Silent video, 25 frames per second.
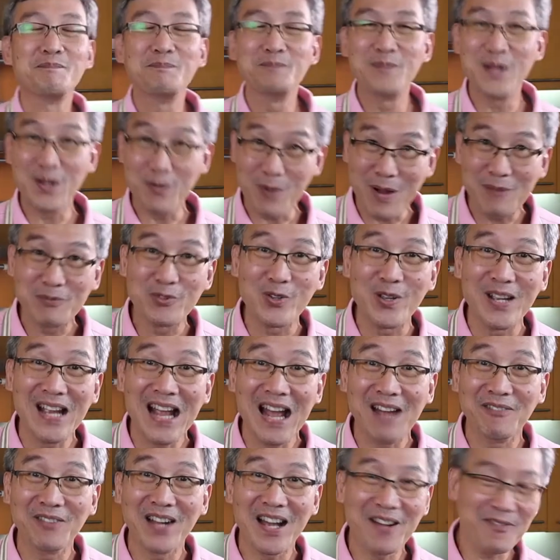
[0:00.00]
เพื่อความสวย
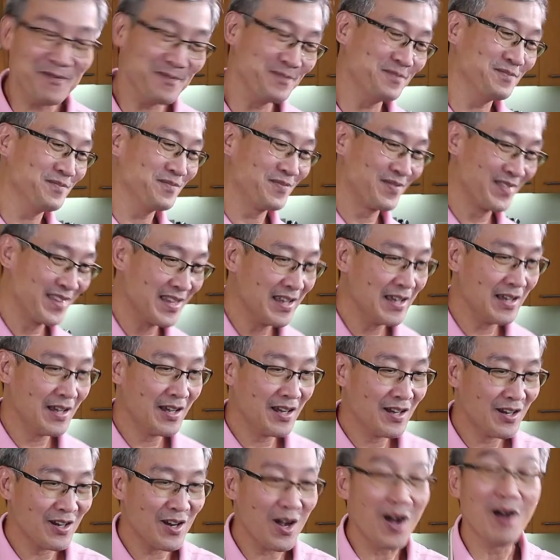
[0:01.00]
งามครับ
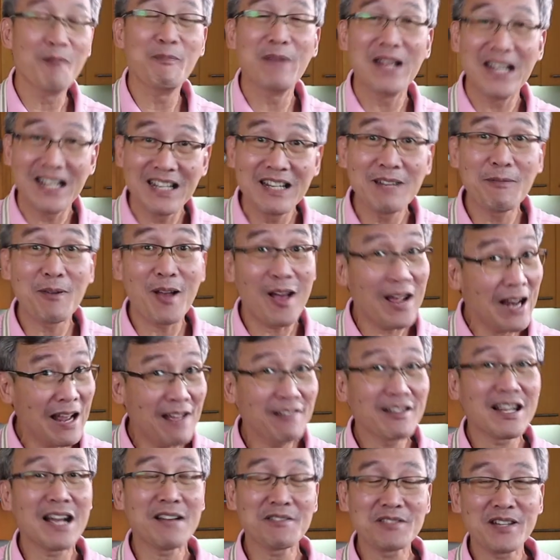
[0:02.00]
ก็เป็นอันเรียบร้อยแล้ว
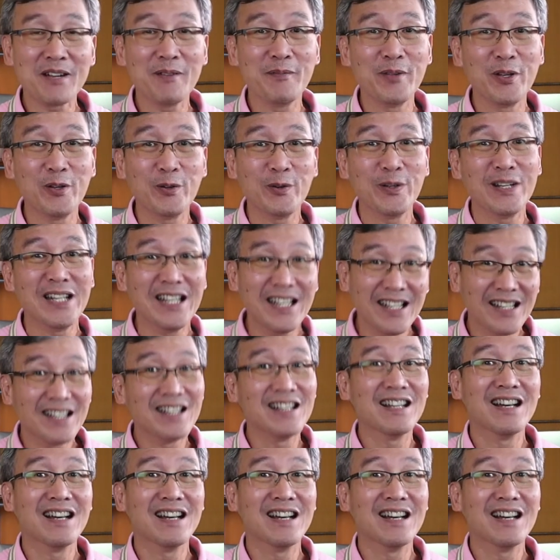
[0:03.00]
นะครับสำหรับเมนูนี้